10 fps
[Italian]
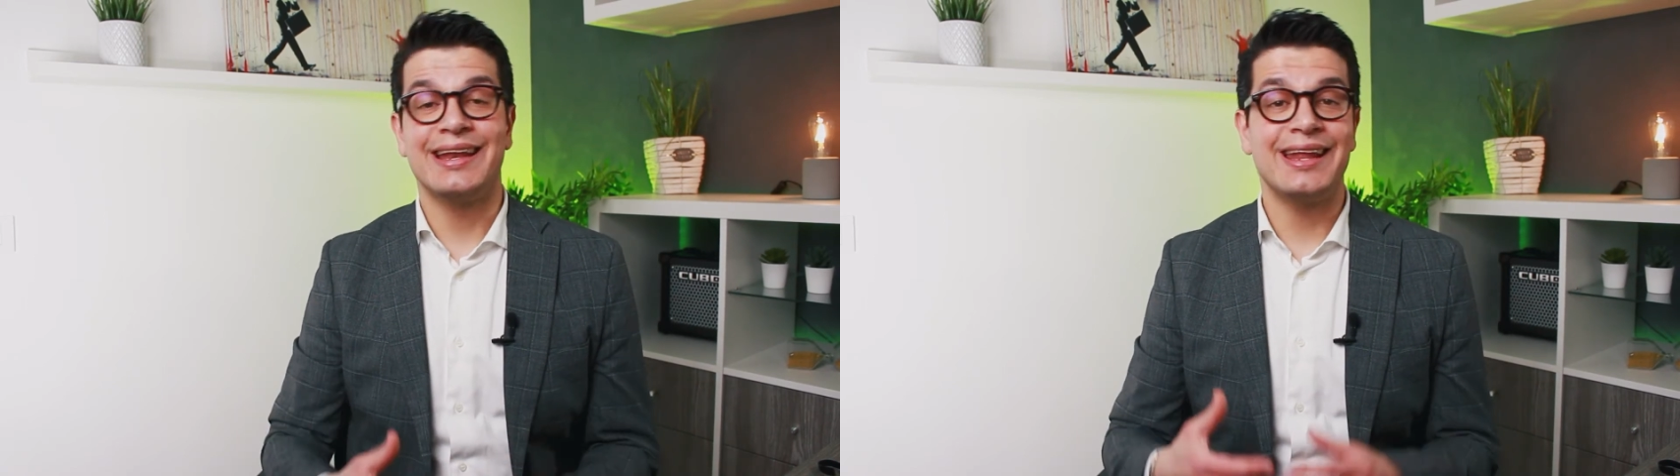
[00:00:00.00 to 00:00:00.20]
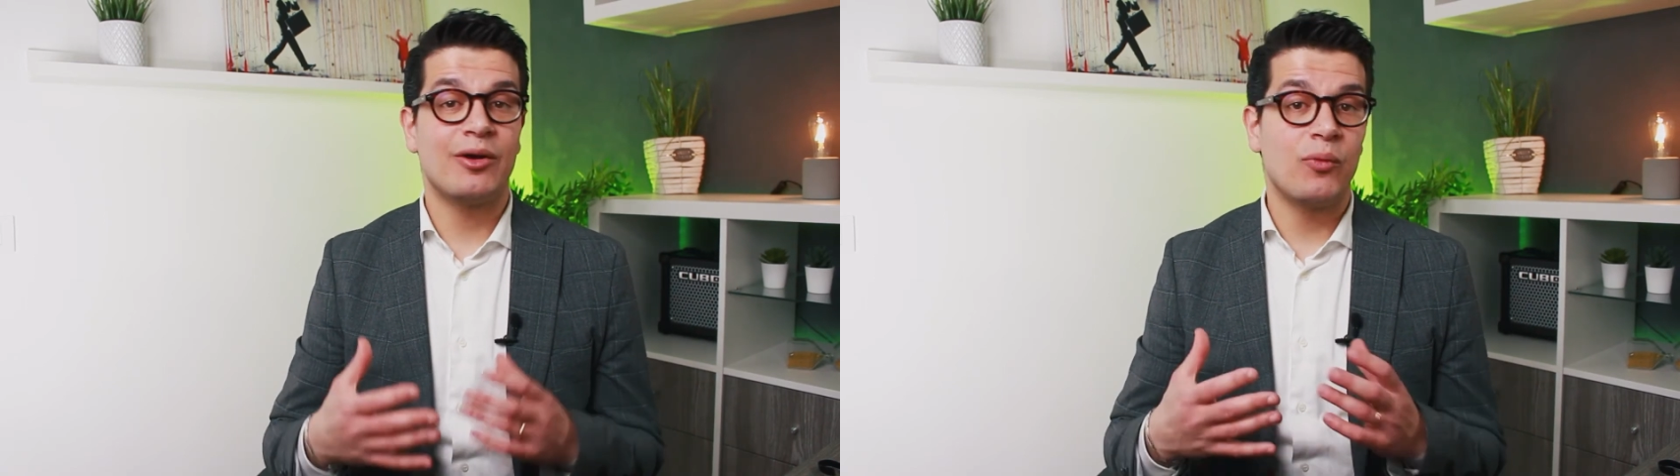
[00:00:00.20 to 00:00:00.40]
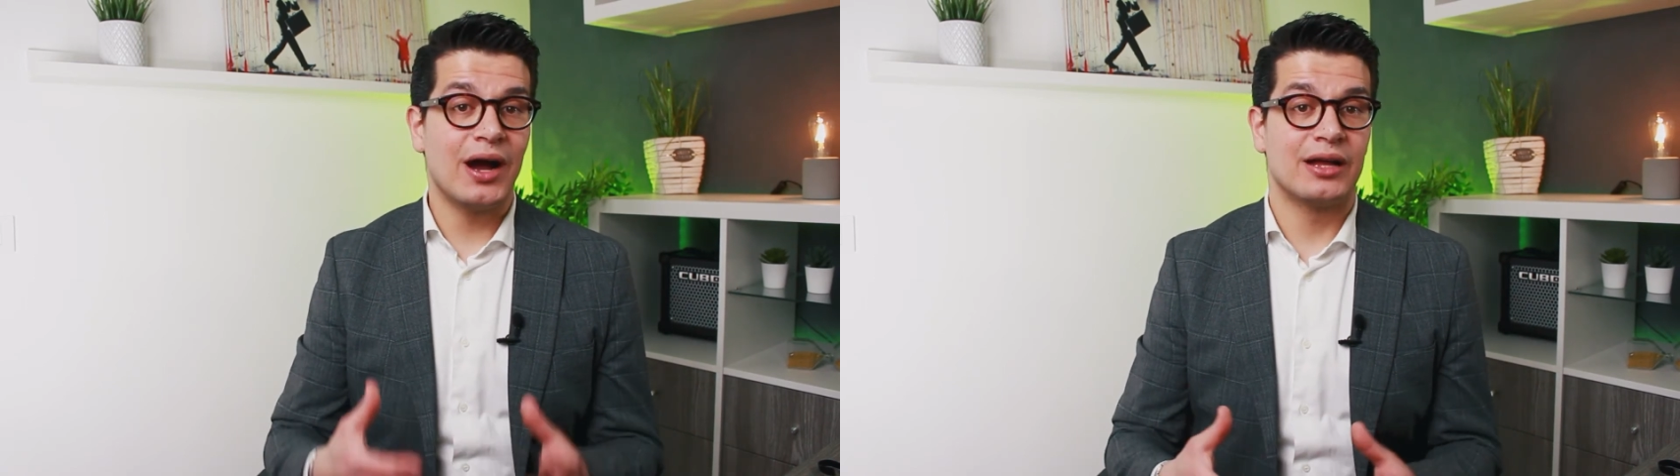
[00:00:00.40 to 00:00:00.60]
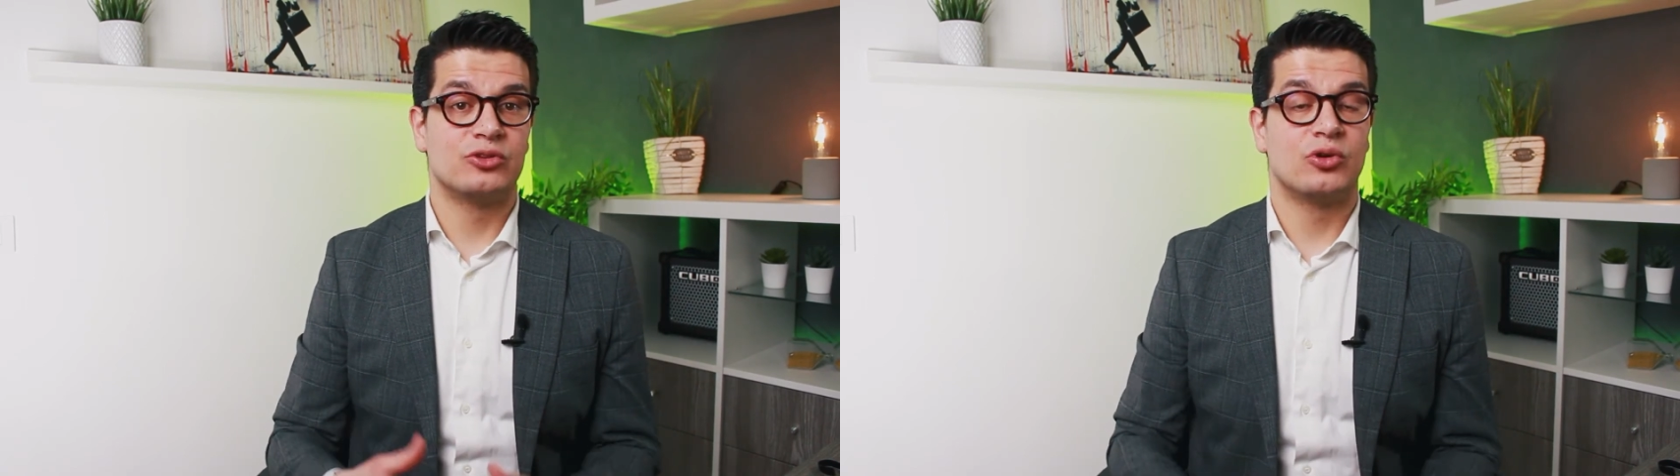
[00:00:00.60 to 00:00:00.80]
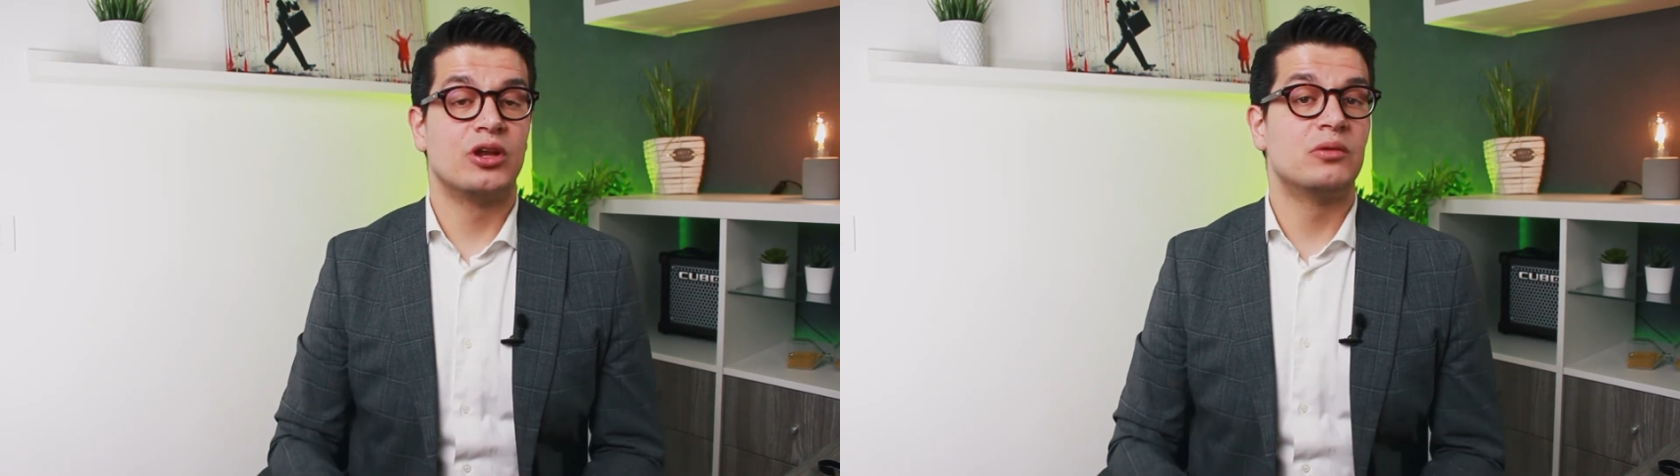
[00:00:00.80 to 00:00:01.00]
né
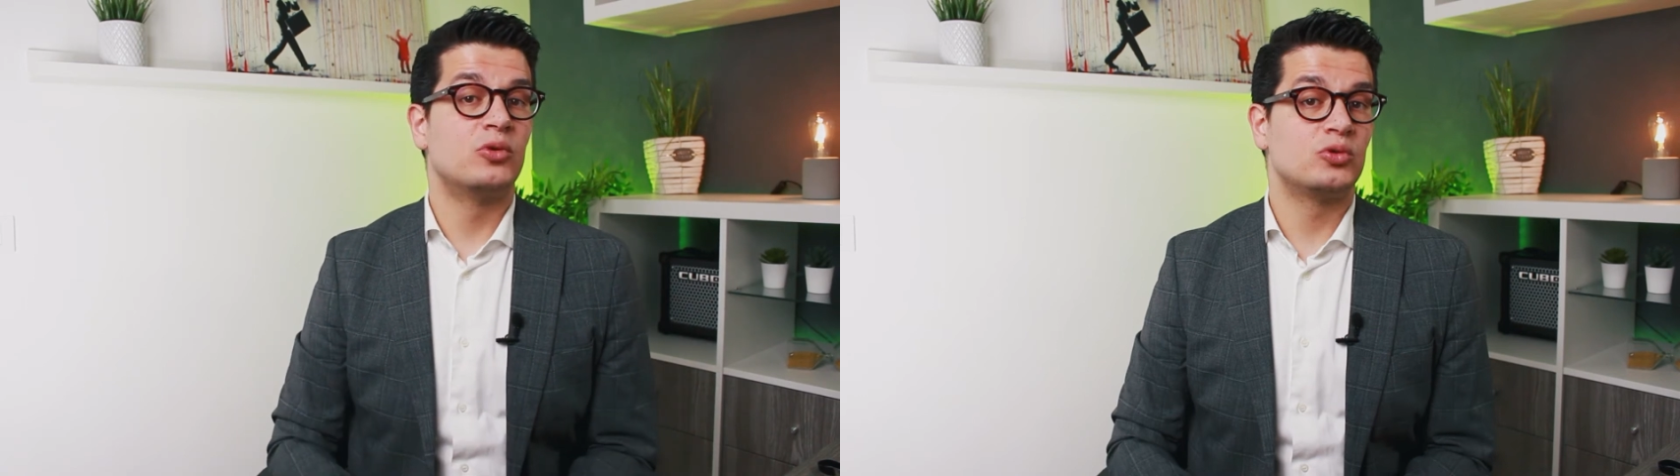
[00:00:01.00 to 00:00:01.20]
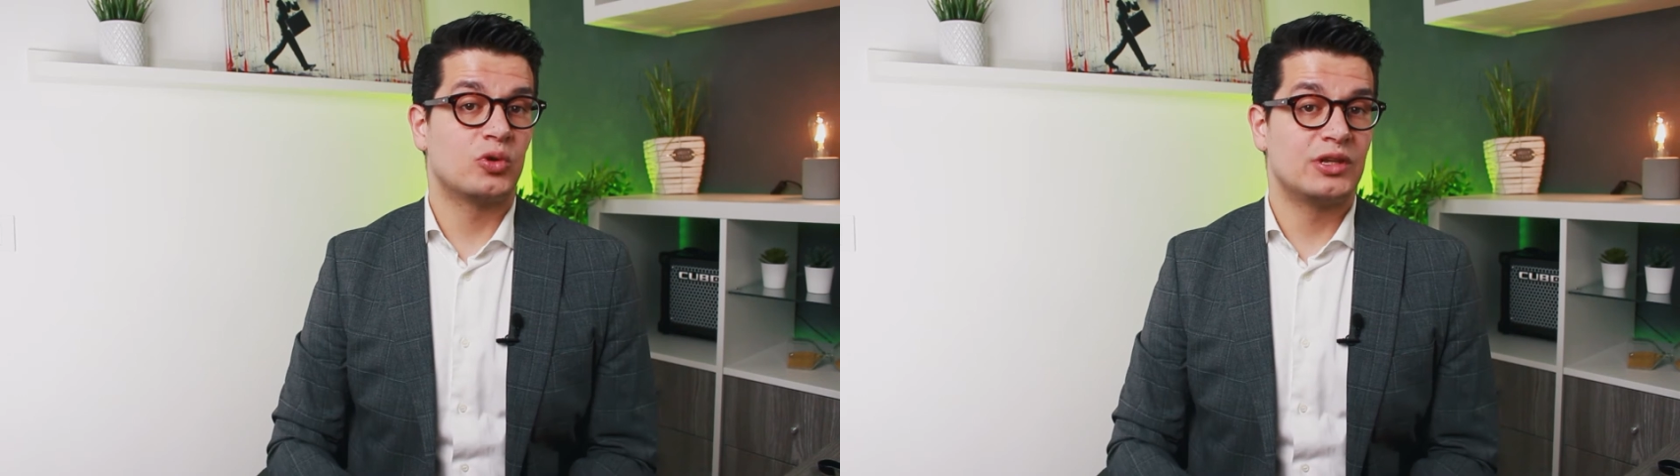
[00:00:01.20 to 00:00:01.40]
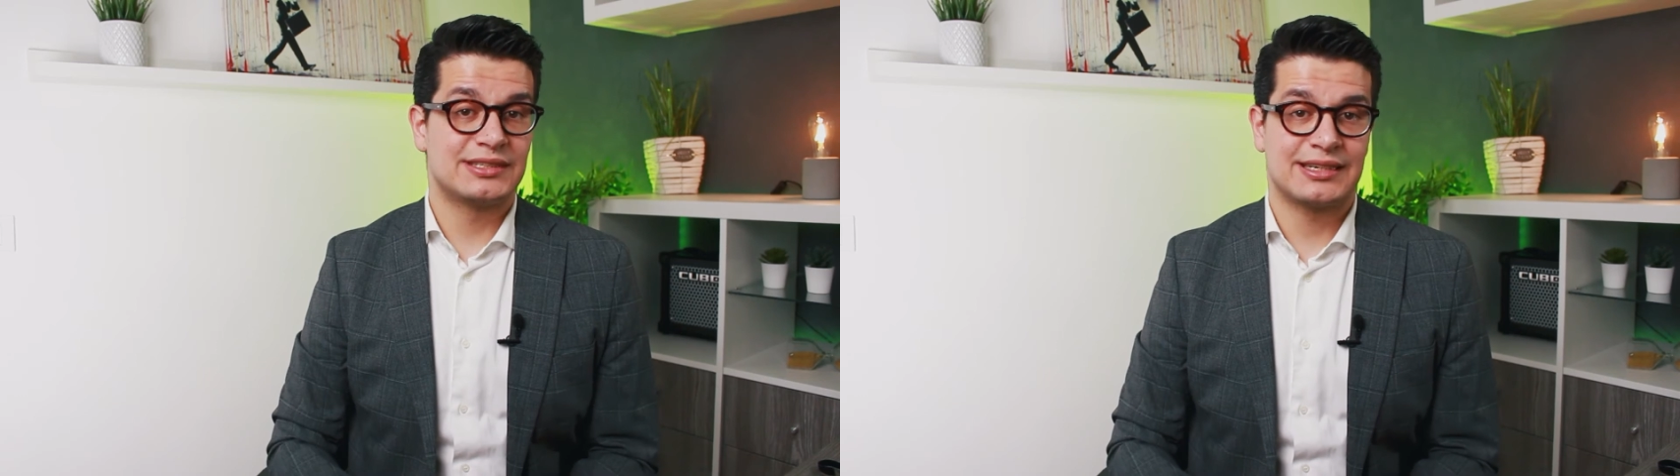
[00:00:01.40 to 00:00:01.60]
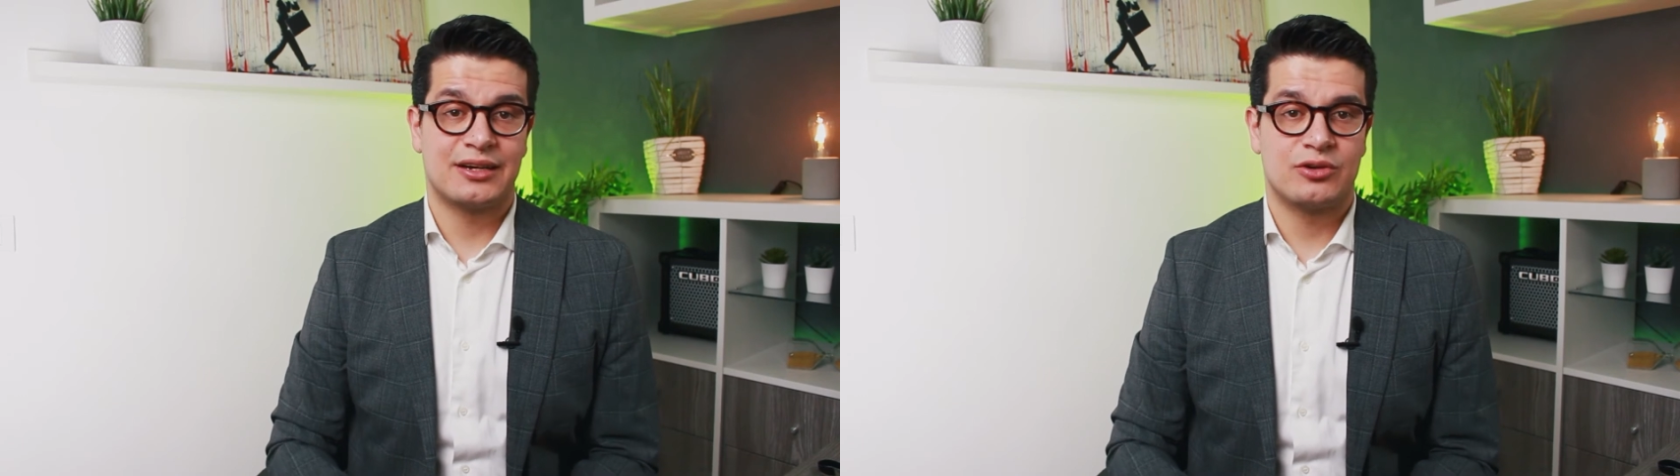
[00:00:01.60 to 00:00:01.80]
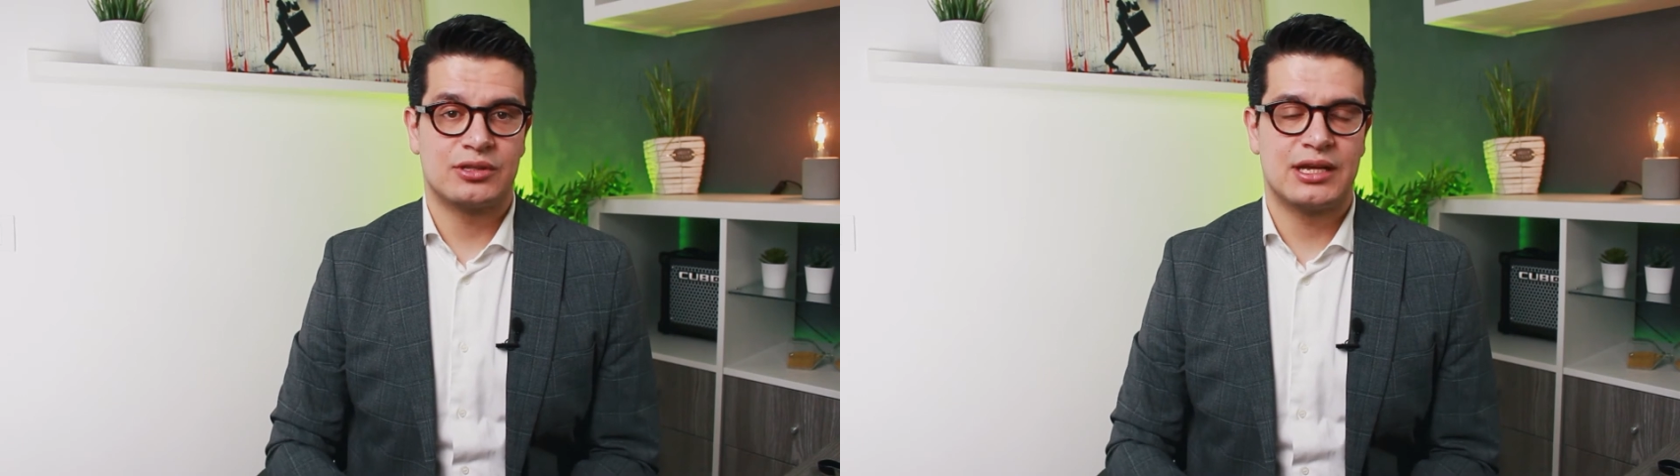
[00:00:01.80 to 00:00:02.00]
quando il mutuo gli sarà
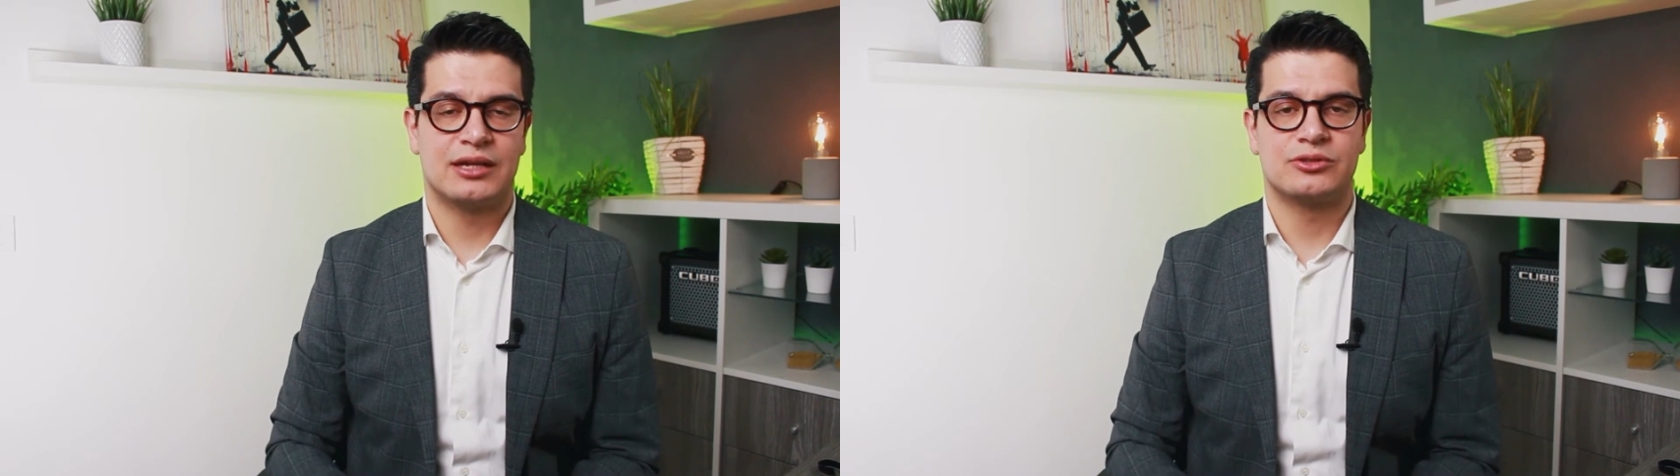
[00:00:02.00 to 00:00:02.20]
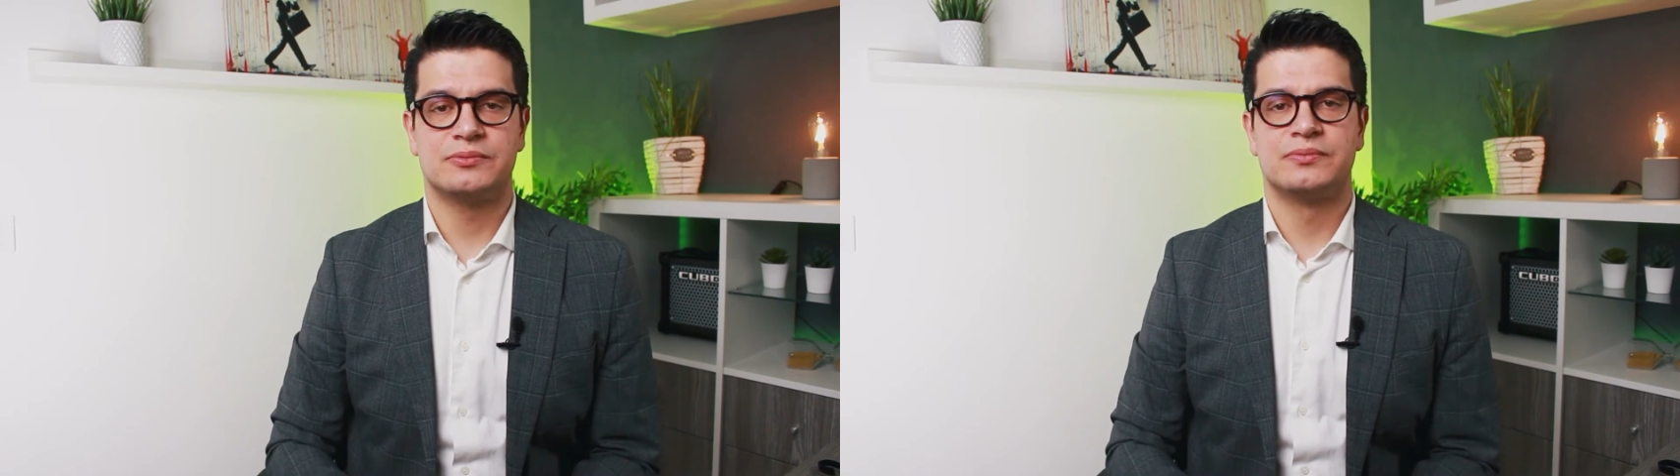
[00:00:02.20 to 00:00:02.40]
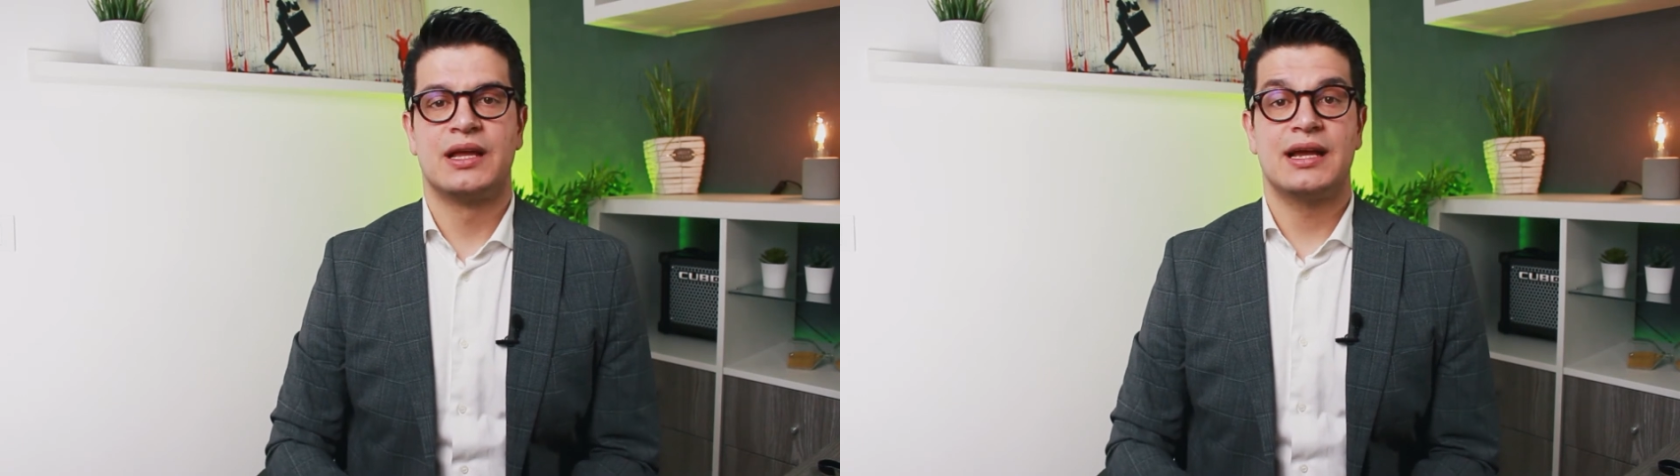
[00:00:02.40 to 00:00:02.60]
accordato